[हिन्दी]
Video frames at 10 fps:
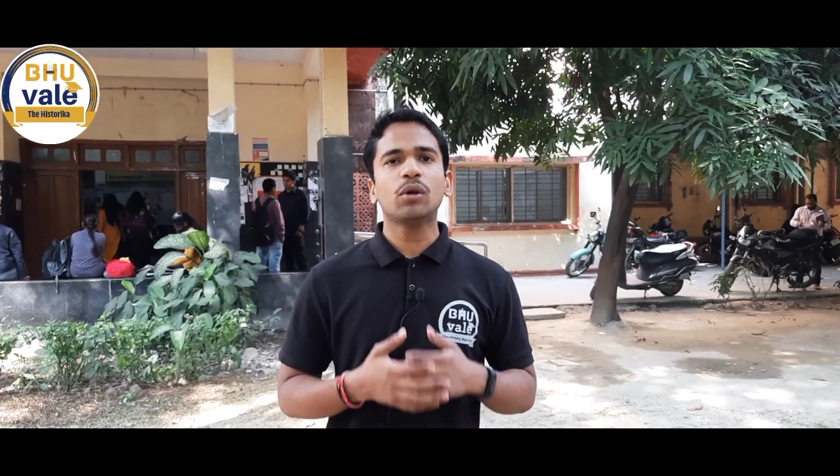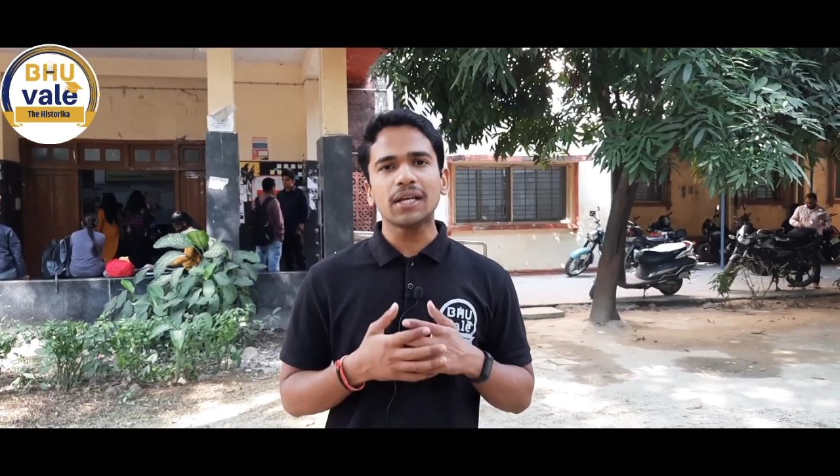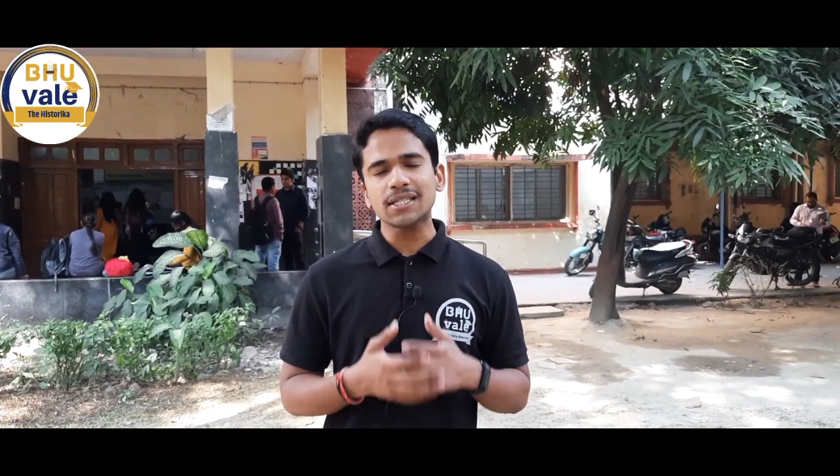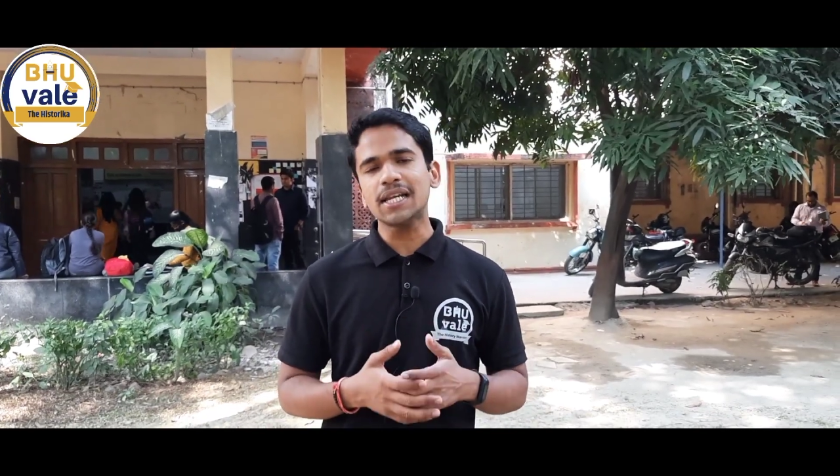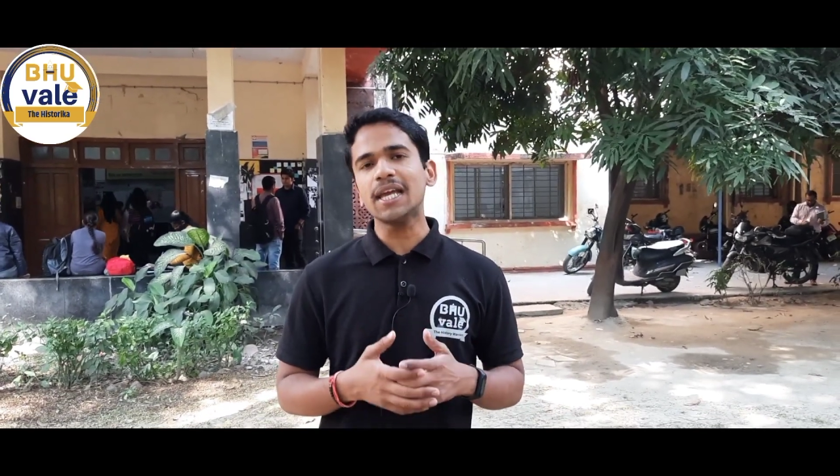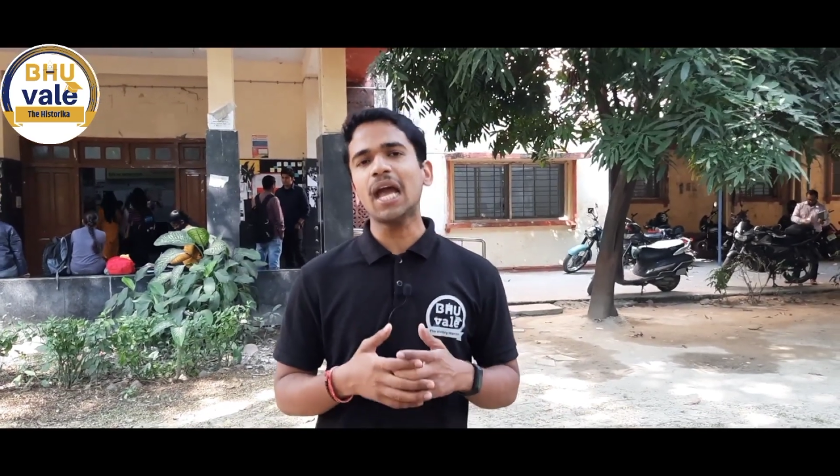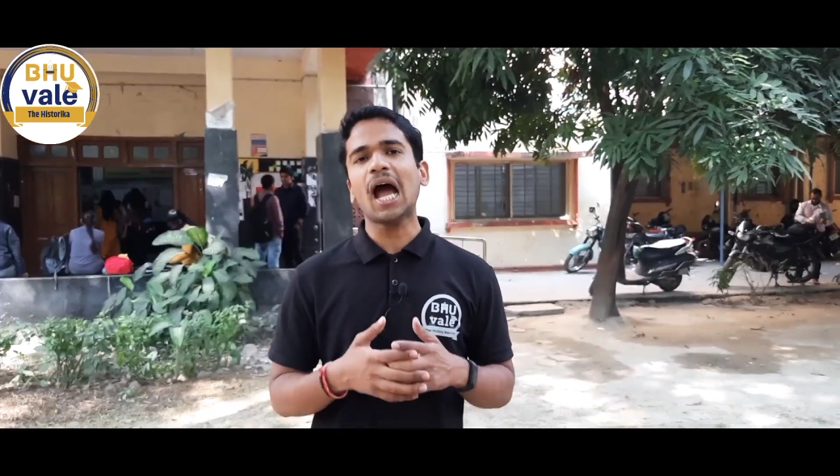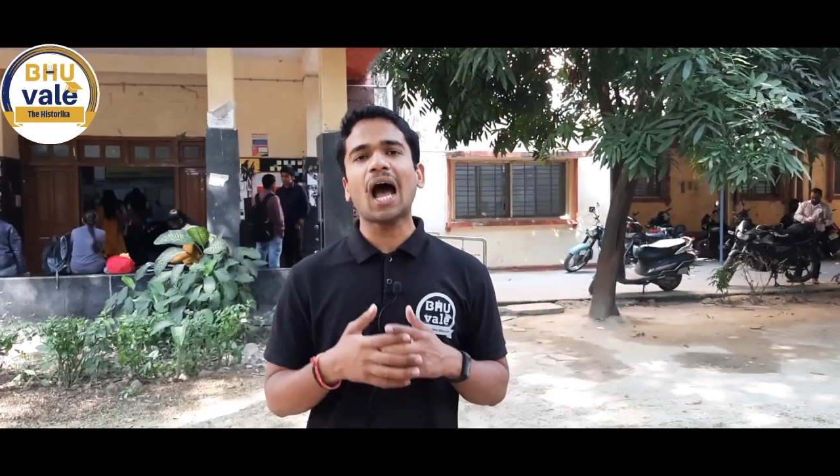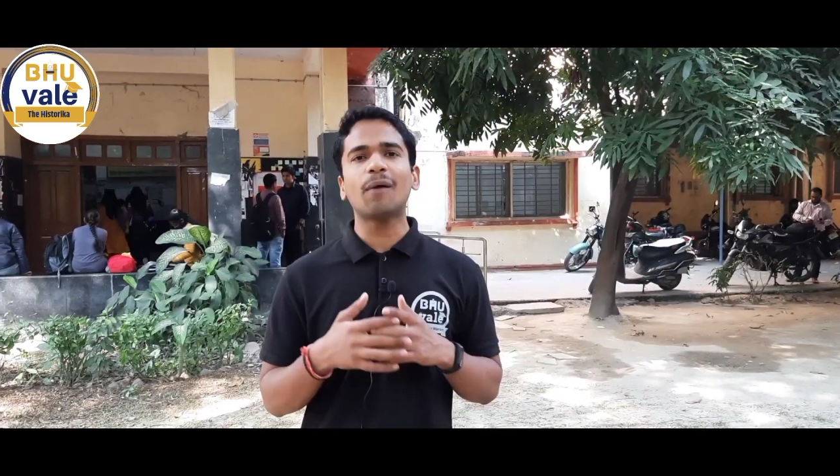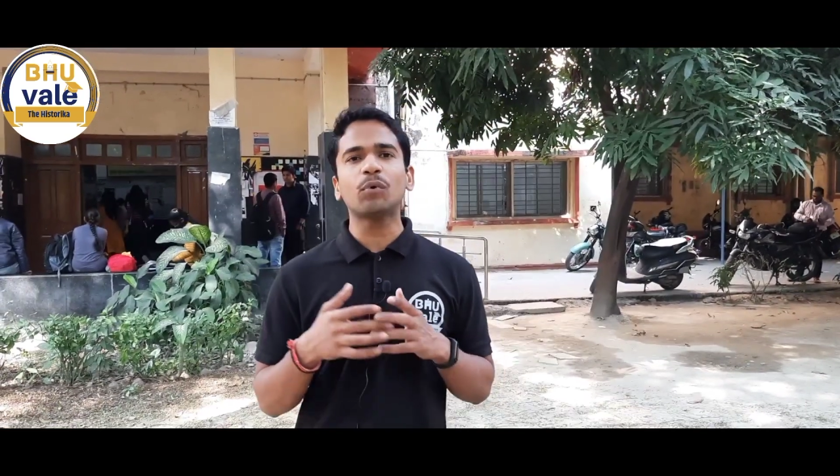तो इसलिए
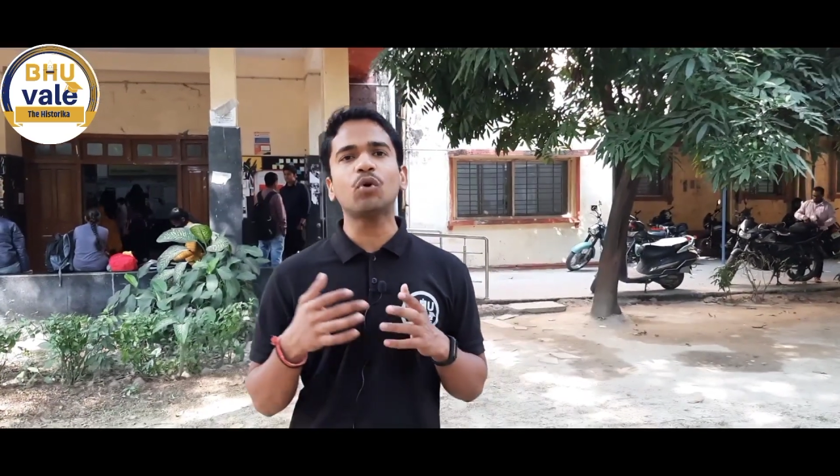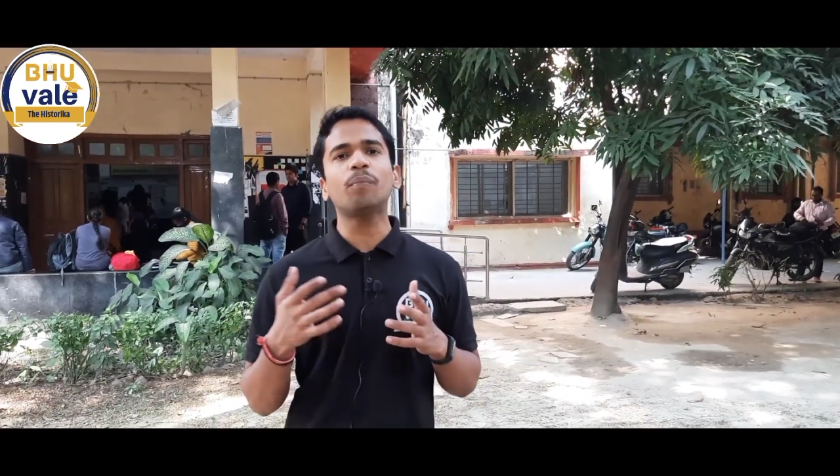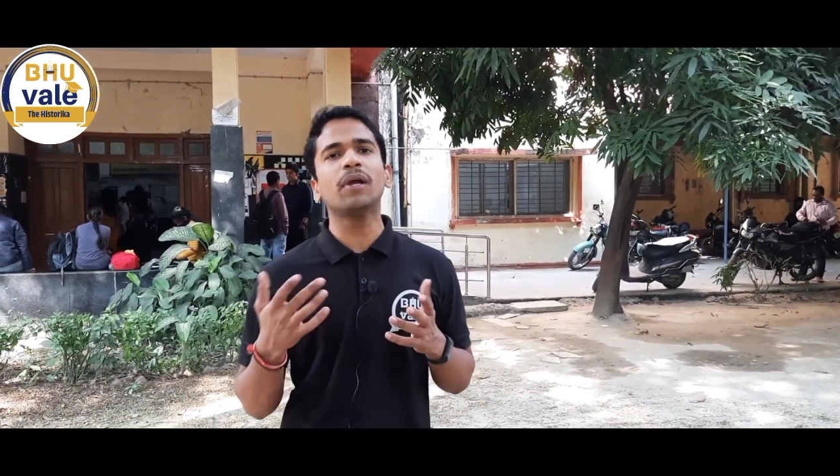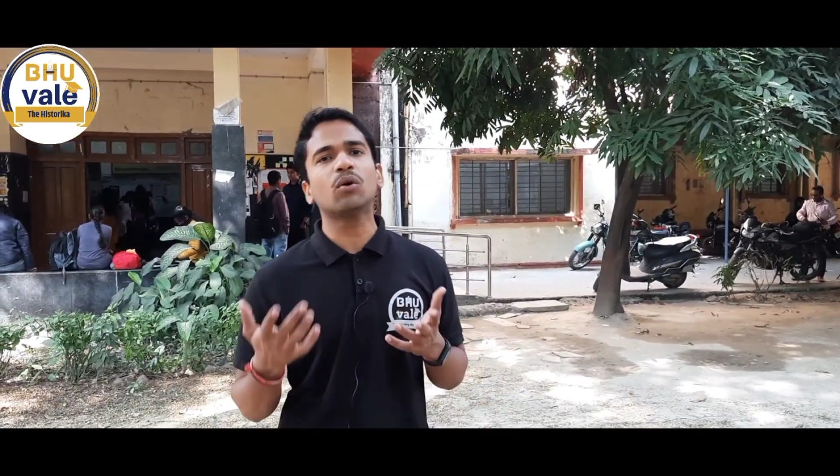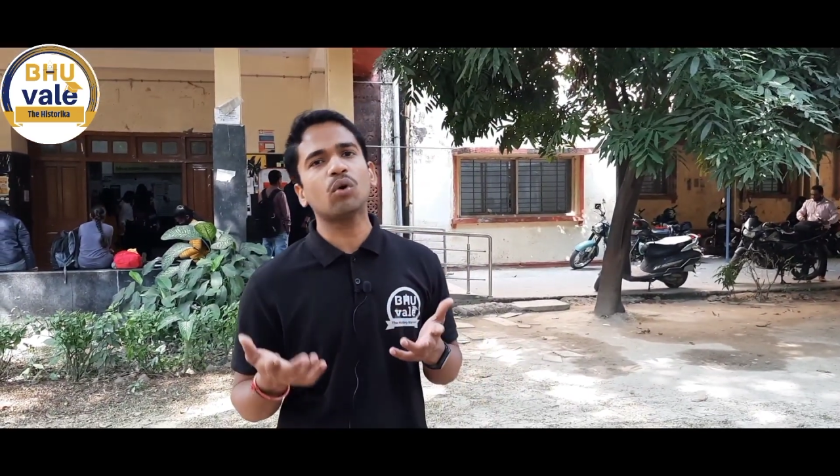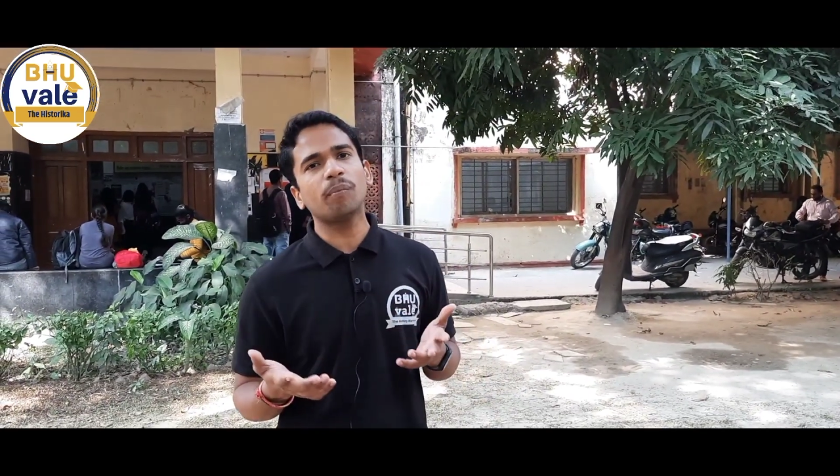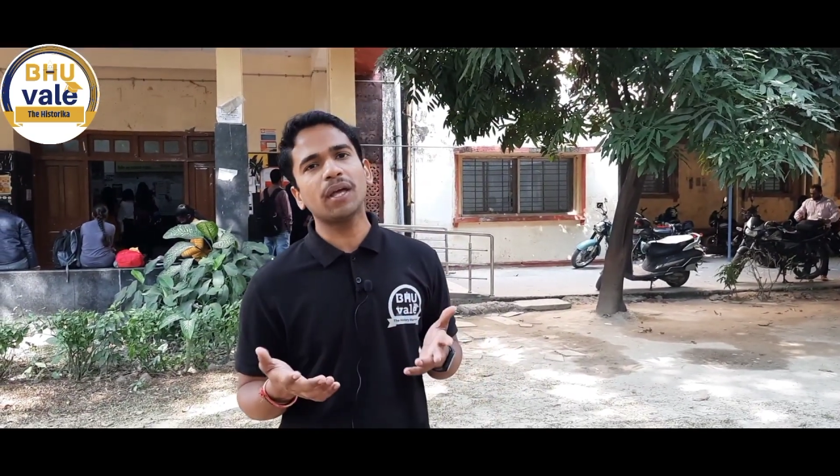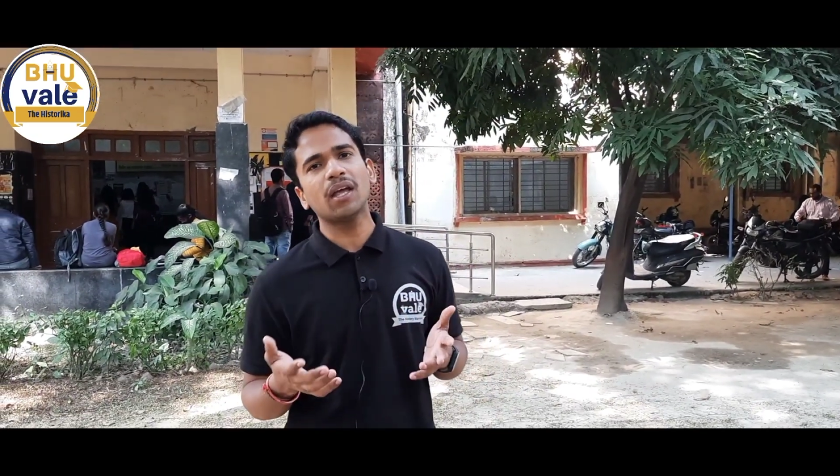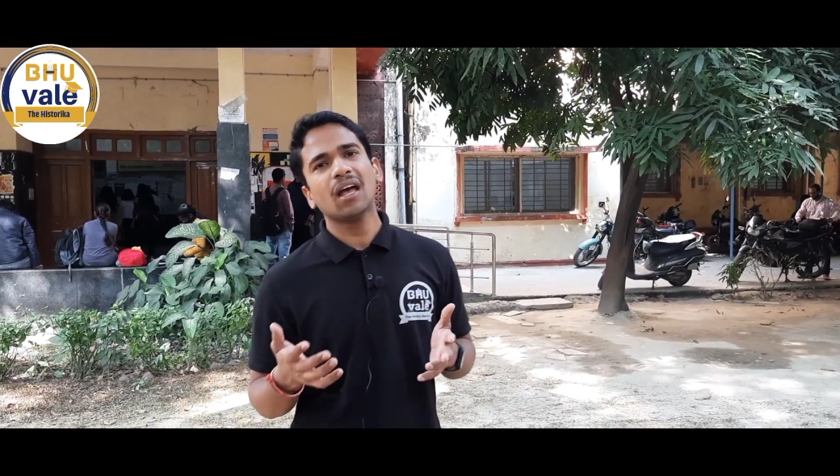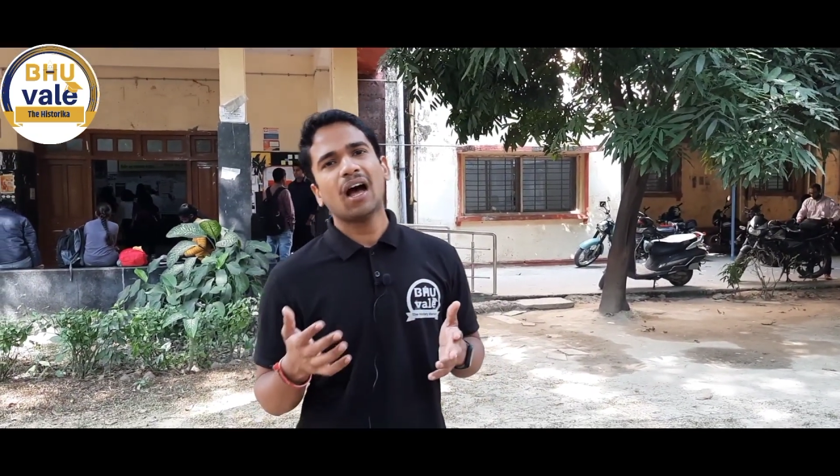आपको बिल्कुल
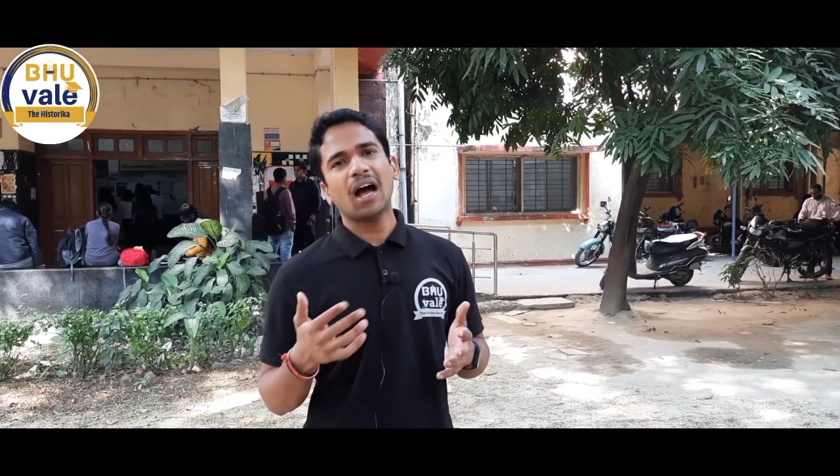भी